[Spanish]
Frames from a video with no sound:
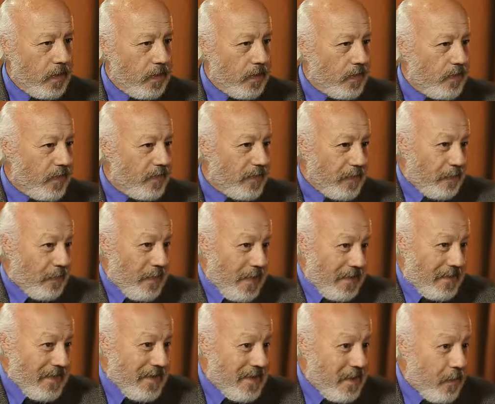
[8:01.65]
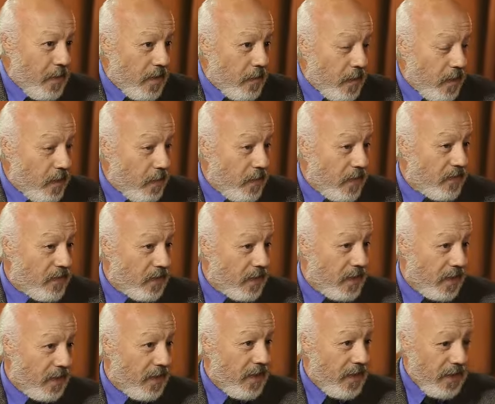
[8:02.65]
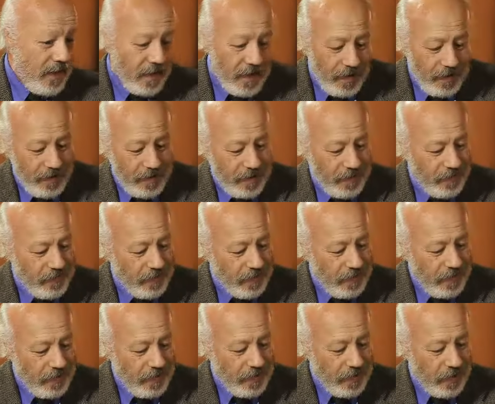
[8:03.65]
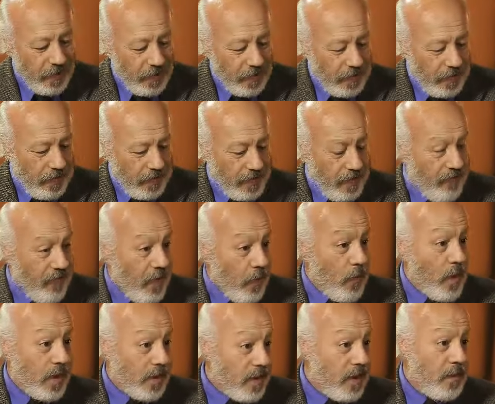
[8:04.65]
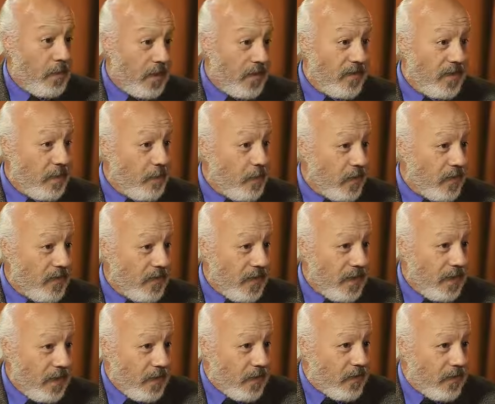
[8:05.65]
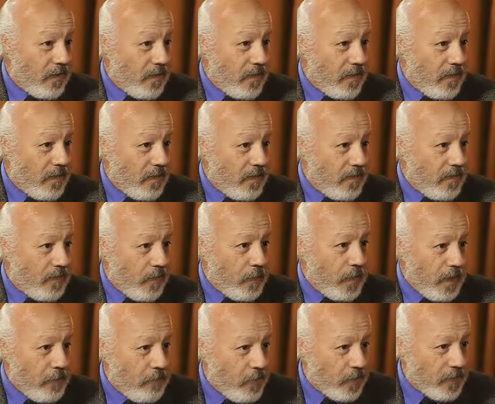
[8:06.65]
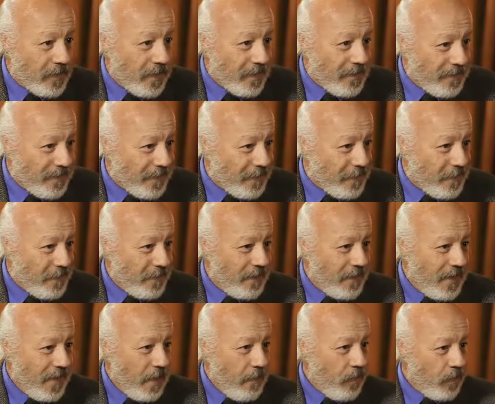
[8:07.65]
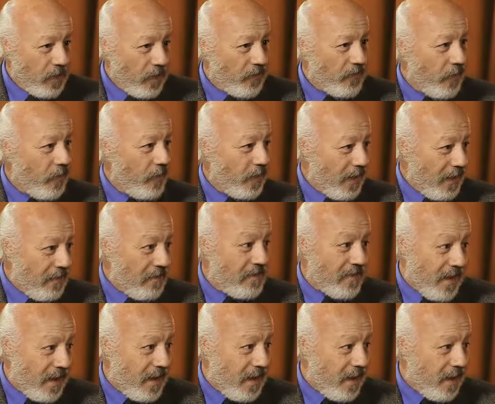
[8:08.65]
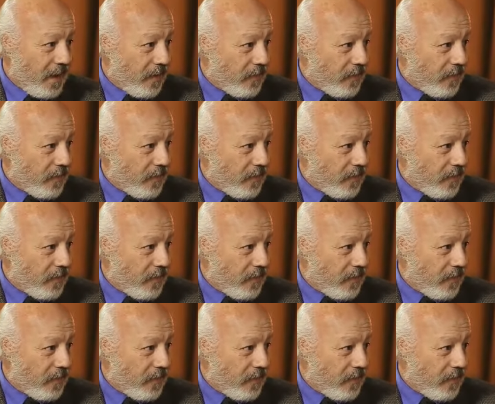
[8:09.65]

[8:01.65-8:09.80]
no sé si tú vas a estar de acuerdo, pero yo pienso que las vanguardias de principio de siglo son súper importantes, ¿no? Porque son los que instalan